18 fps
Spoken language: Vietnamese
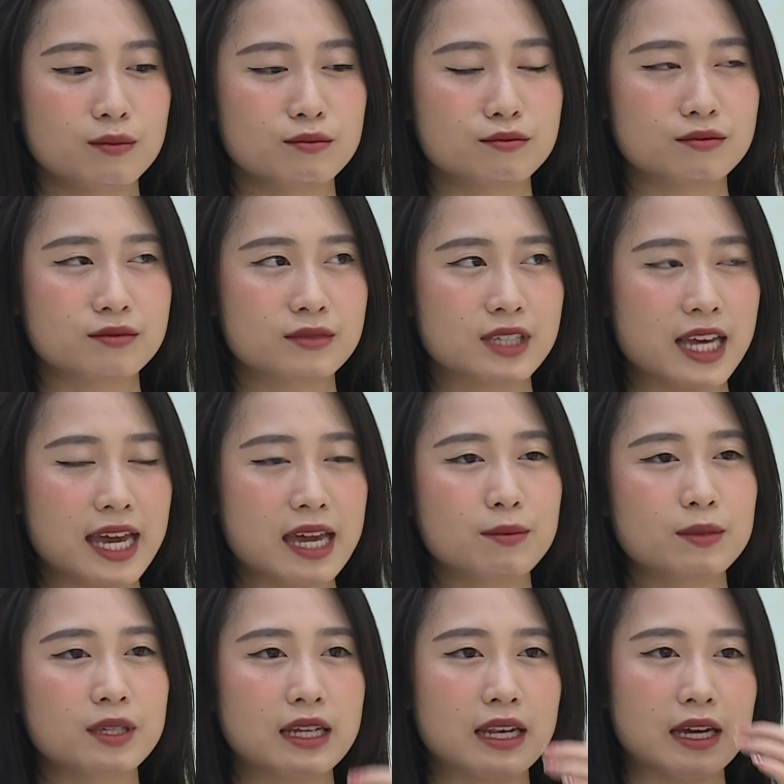nhà
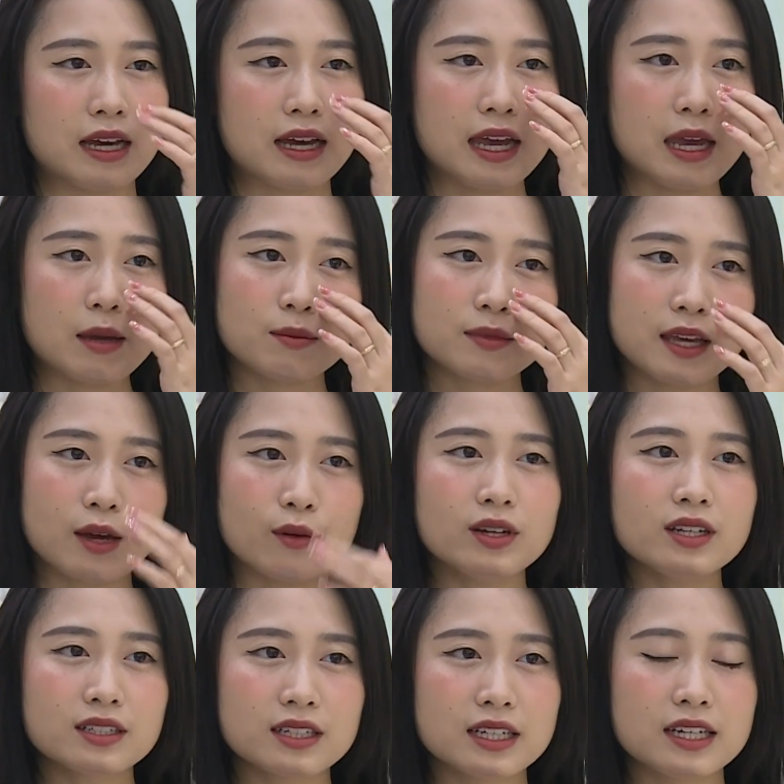em thì là em theo
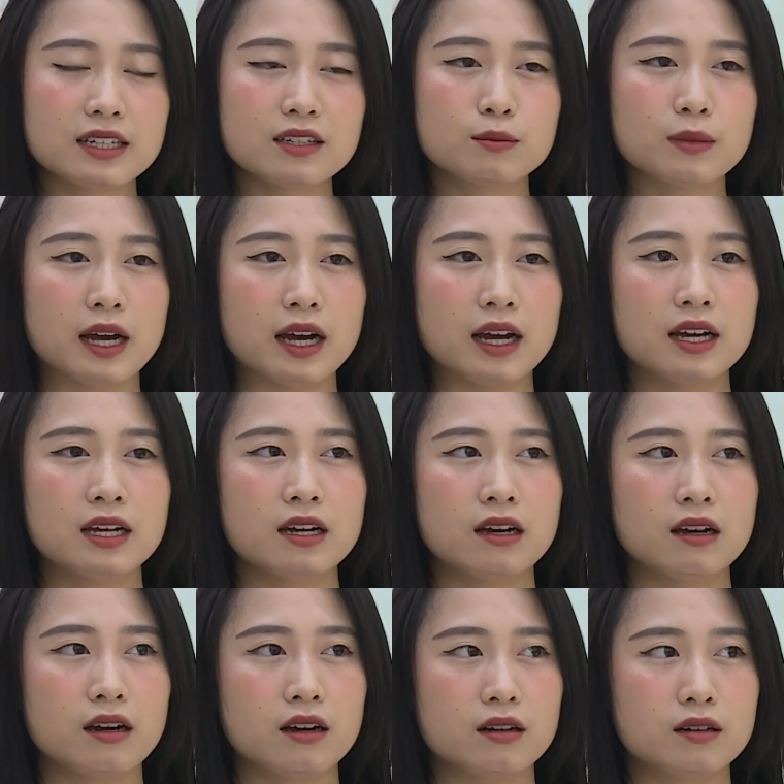Eat Clean nhưng mà
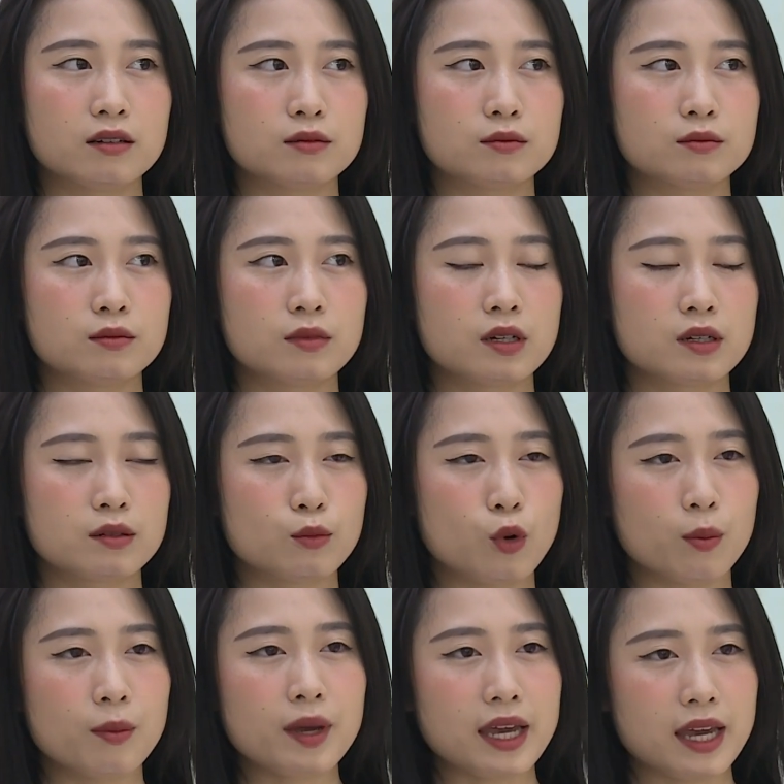
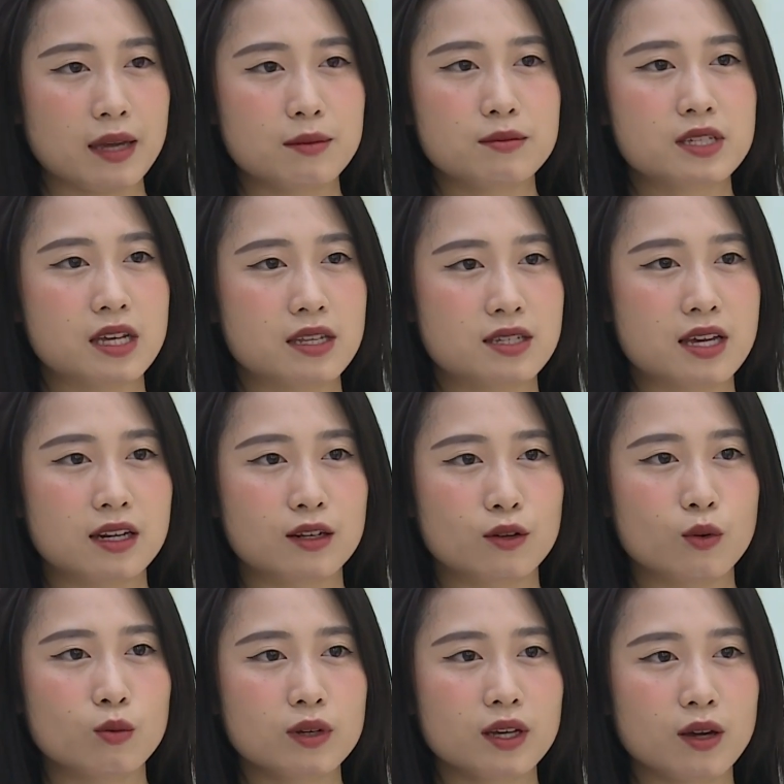bố mẹ em dần
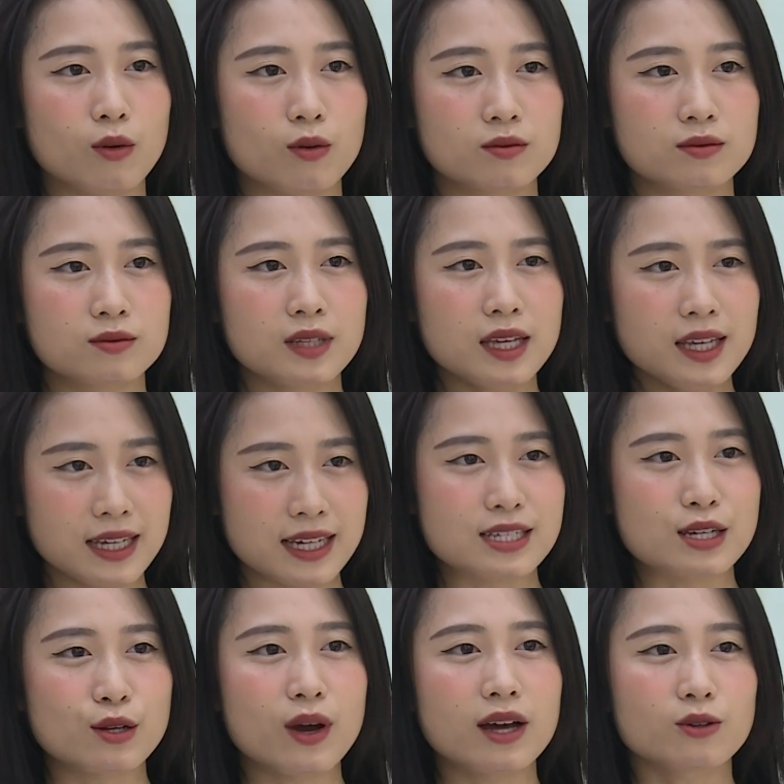cũng kiểu thích cái
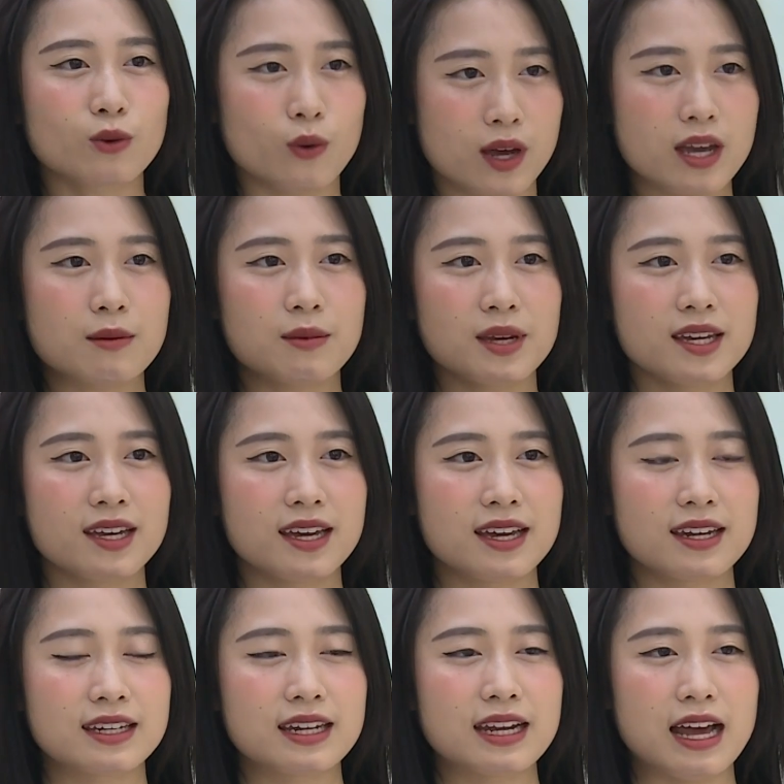chế độ ăn của em ấy.
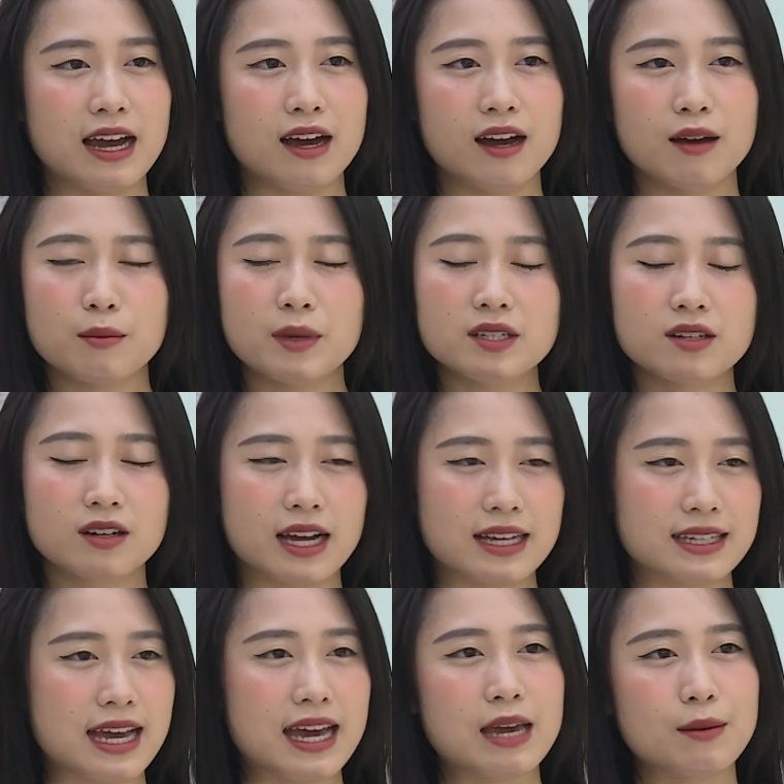Nên là bây giờ cả
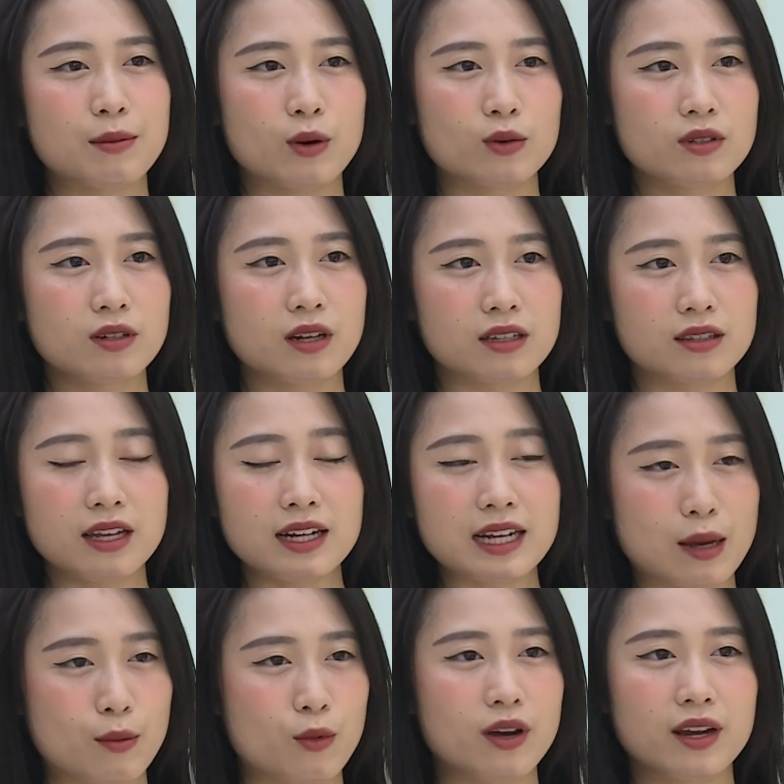nhà em hầu như là tất
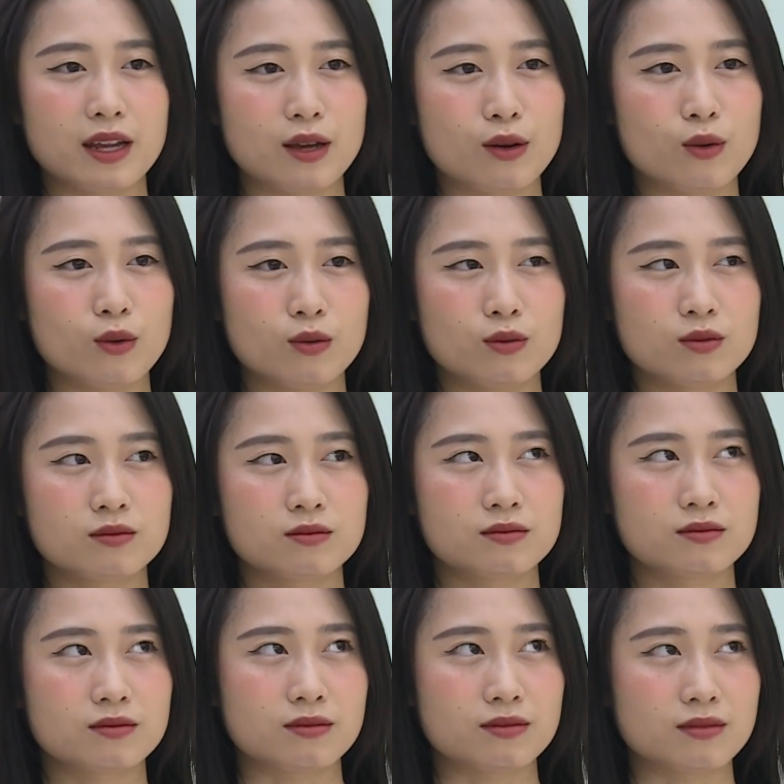cả mọi người đều
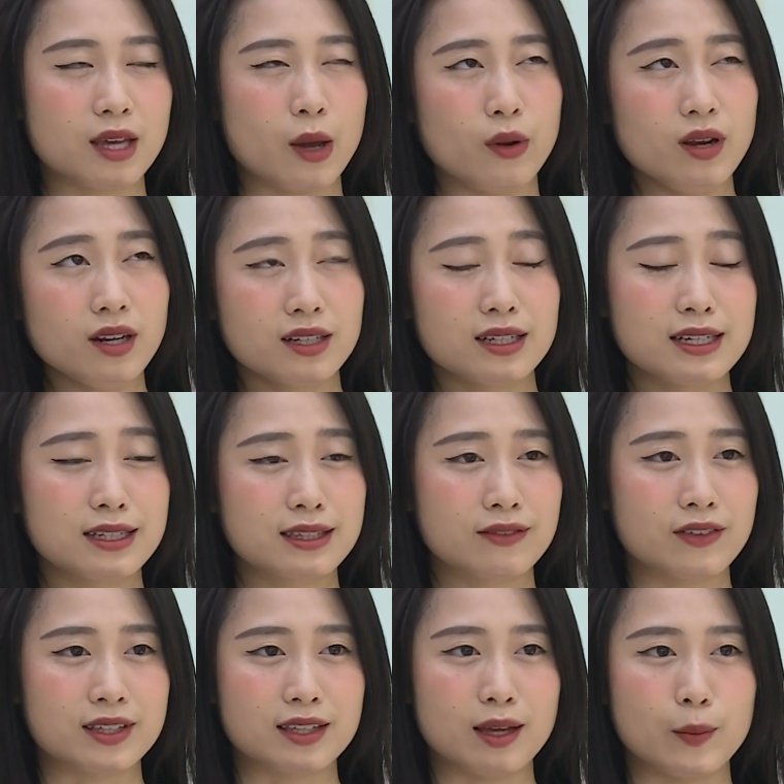theo Eat Clean
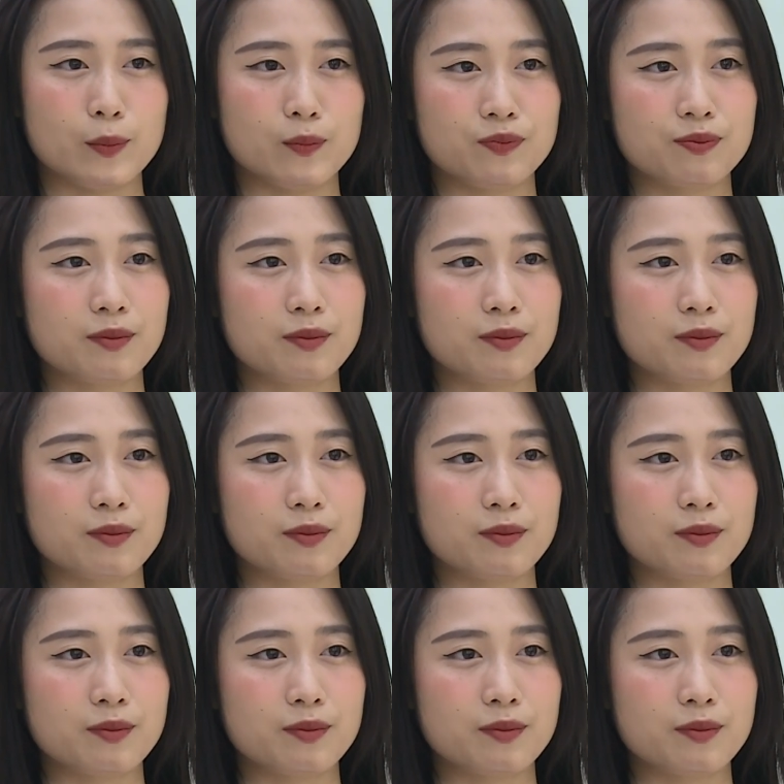phải tầm